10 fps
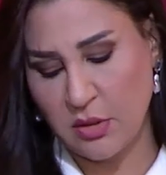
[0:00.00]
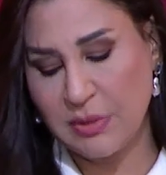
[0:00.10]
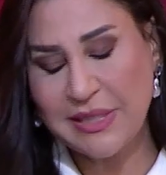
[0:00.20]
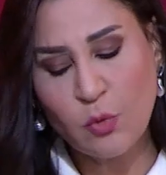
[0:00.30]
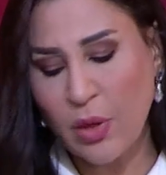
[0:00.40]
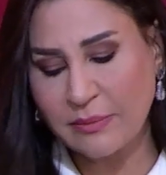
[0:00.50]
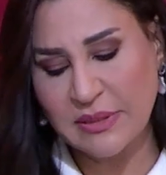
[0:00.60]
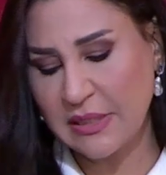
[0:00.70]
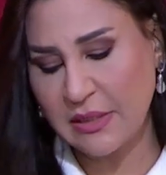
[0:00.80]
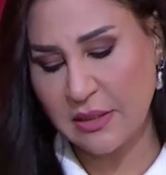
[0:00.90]

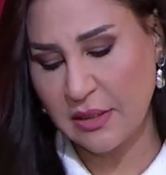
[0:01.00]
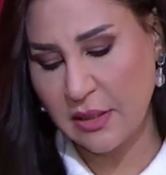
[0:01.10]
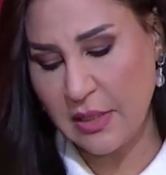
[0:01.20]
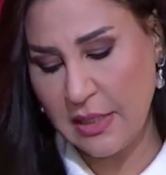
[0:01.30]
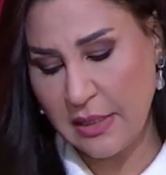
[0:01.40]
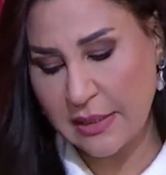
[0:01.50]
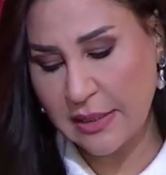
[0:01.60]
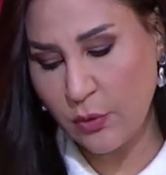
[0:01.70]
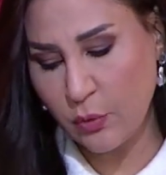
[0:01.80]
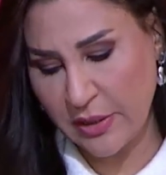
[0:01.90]
250 جنيه
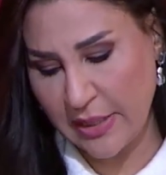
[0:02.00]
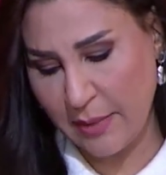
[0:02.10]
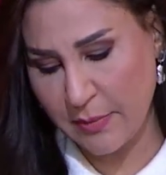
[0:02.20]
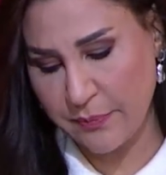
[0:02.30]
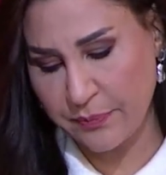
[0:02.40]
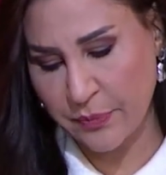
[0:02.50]
لكيلو اللحمه